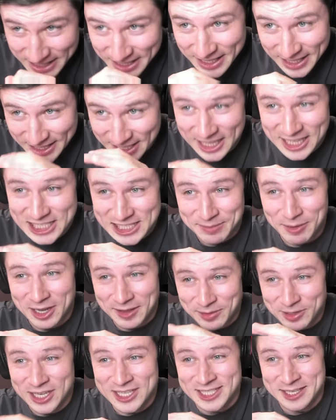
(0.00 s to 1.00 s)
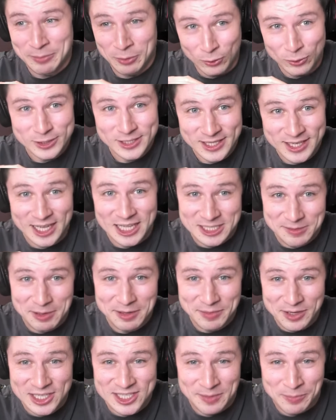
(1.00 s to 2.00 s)
Я нажимаю отменить запрос. Я нажимаю
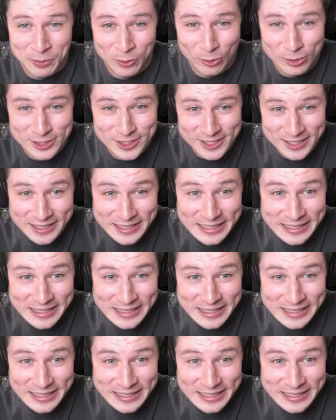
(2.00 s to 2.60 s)
отменить запрос.